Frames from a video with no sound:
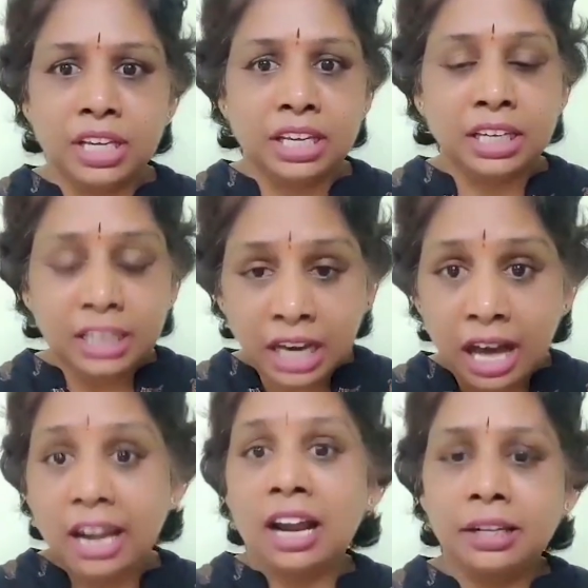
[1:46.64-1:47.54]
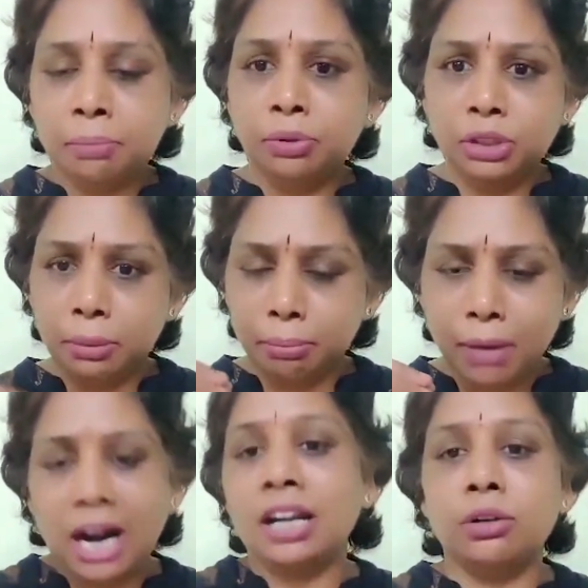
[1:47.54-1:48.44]
ఇంకా అలాంటి బుద్ధి
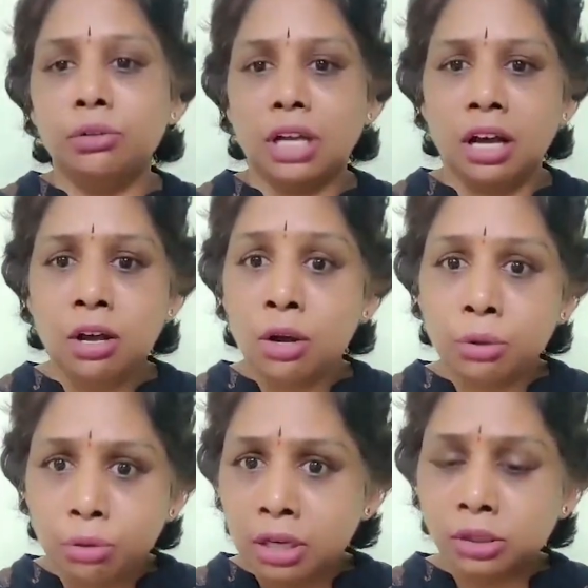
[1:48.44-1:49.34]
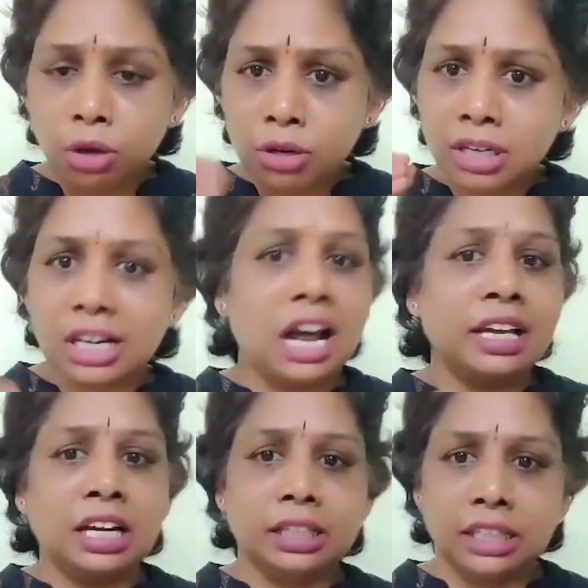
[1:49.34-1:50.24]
మారకుండా కుక్క తోకకు రాయి
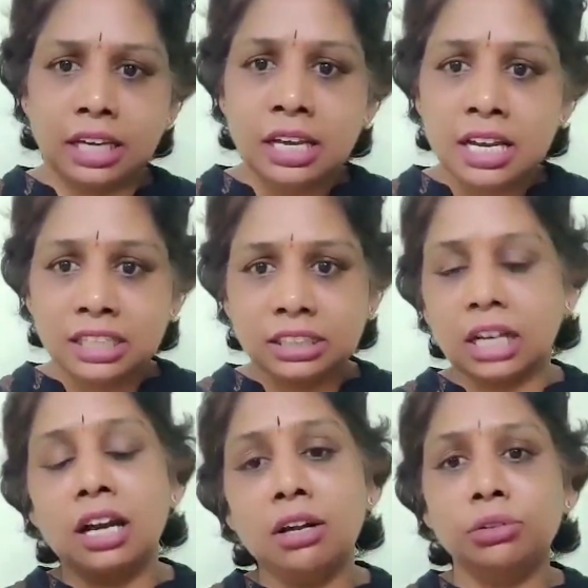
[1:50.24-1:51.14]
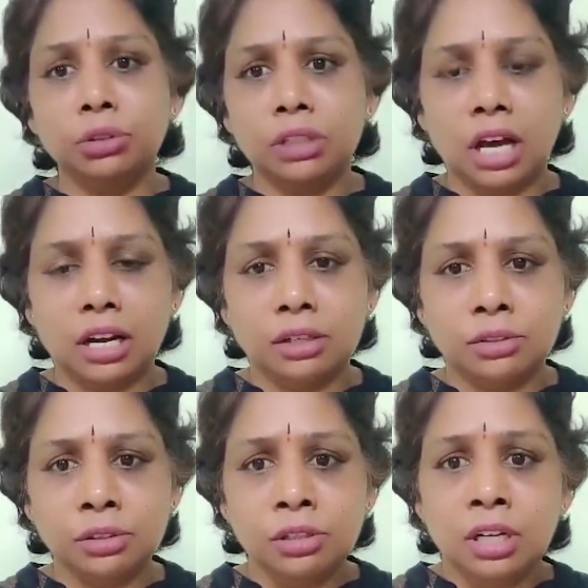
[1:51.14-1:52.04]
కడితే చక్కనవుతుందా
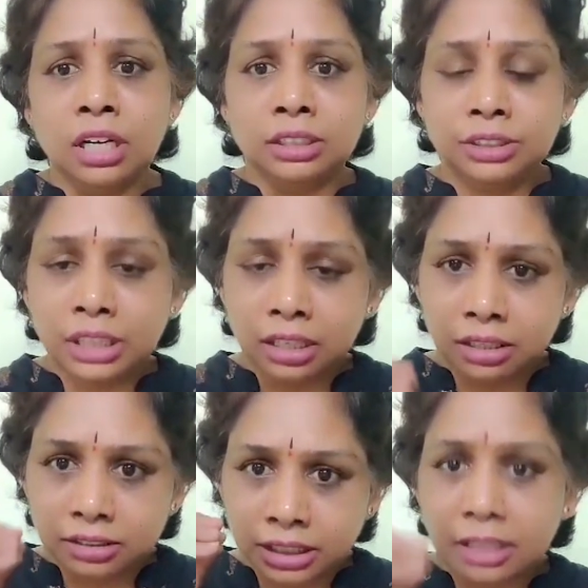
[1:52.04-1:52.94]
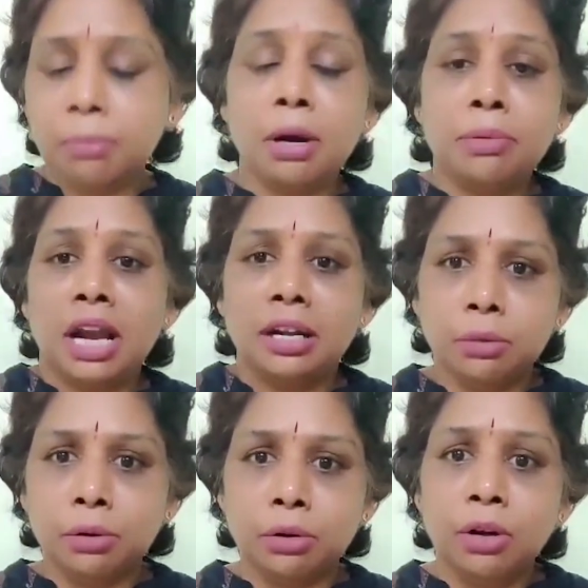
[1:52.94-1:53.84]
అన్నట్టు జ చంద్రబాబు నాయుడు
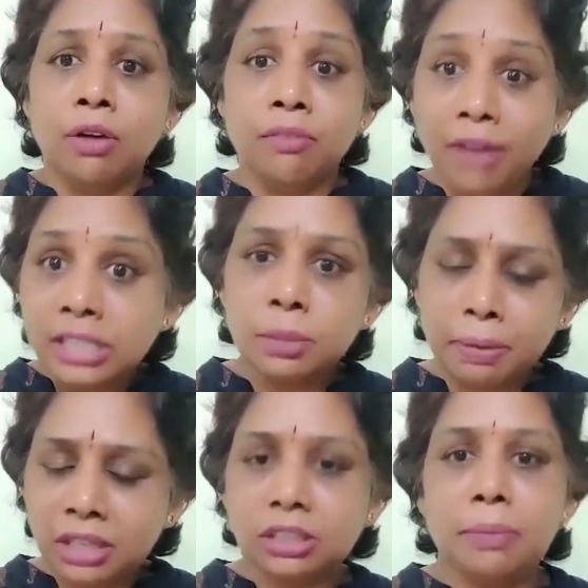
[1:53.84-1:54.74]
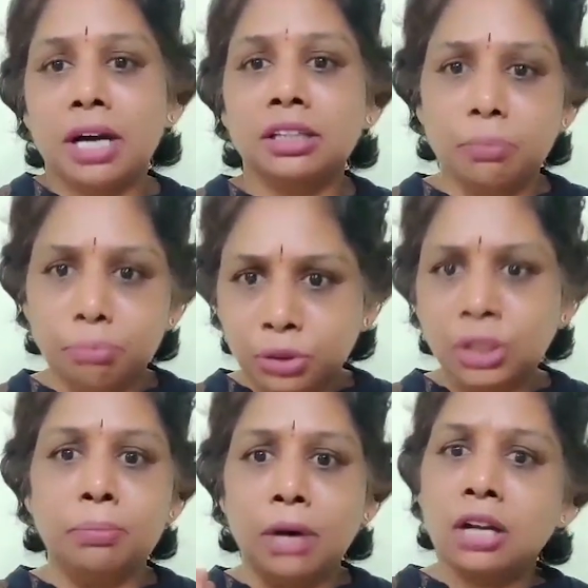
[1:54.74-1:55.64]
వయసు పెరిగితే మాత్రం
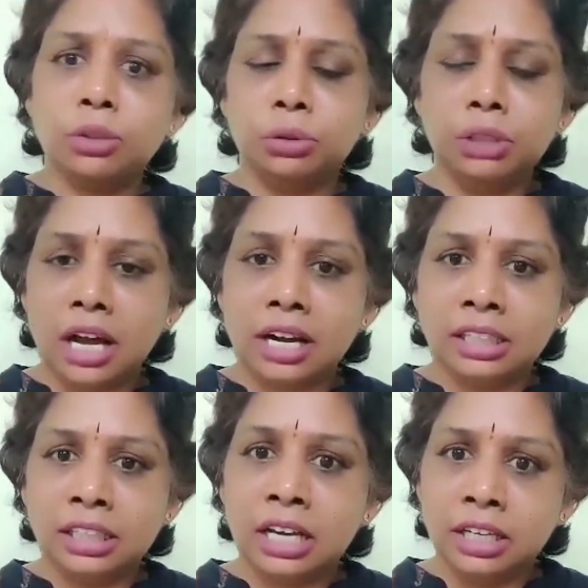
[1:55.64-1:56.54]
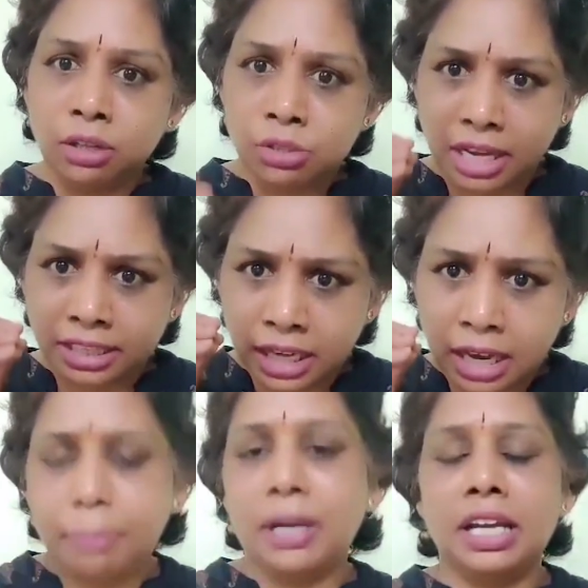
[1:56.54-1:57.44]
బుద్ధి మారుతుందా అన్నట్టుగా ఈరోజు అదే
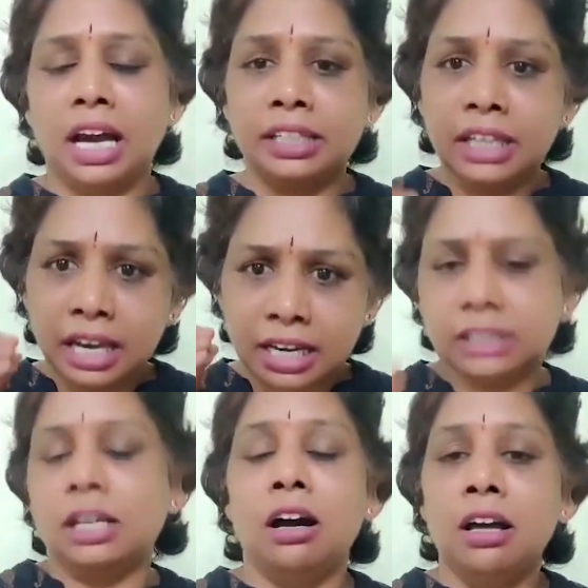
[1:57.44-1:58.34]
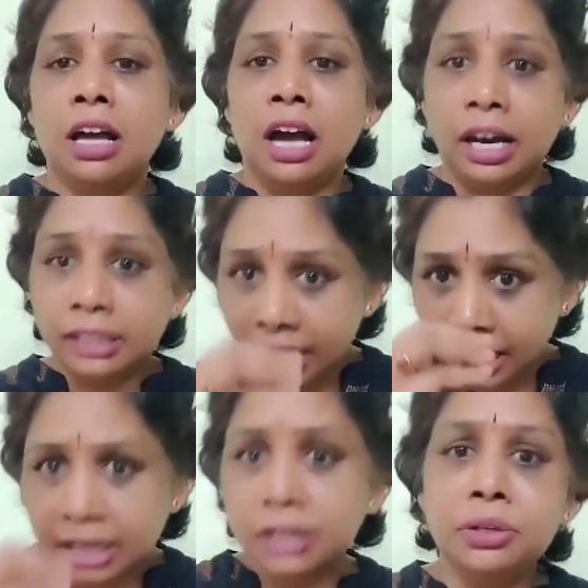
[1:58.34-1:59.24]
పని అదే కథ అదే
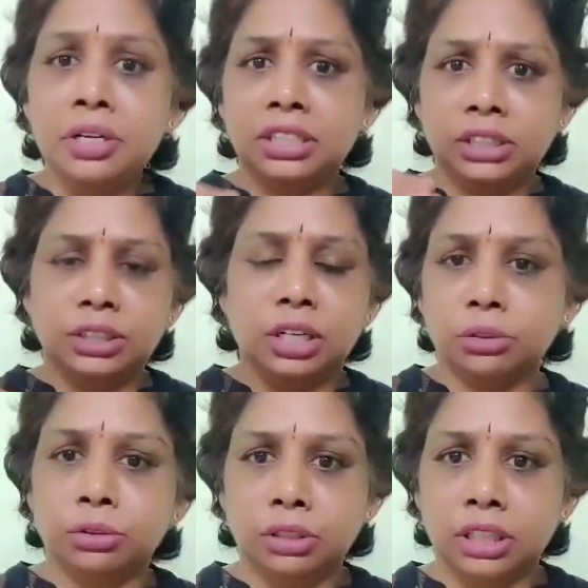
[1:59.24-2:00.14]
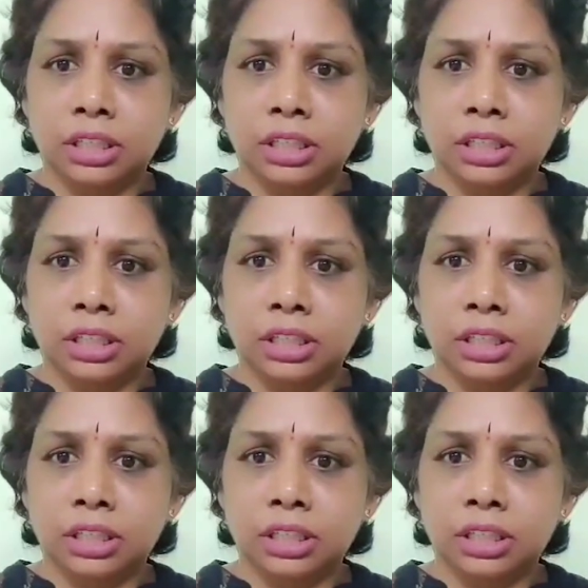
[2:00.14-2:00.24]
కంటిన్యూషన్ జరుగుతుంది